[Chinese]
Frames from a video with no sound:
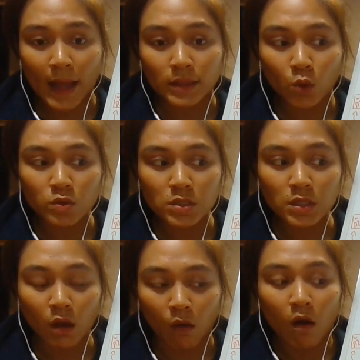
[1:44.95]
它都
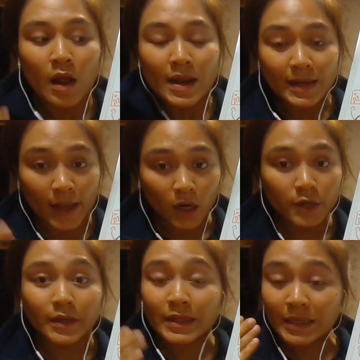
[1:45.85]
是有两个
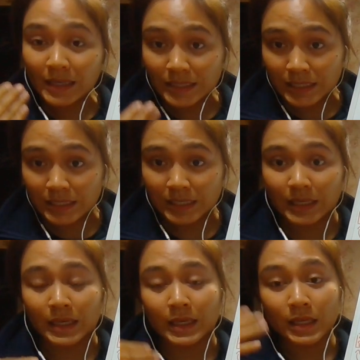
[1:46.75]
人一起，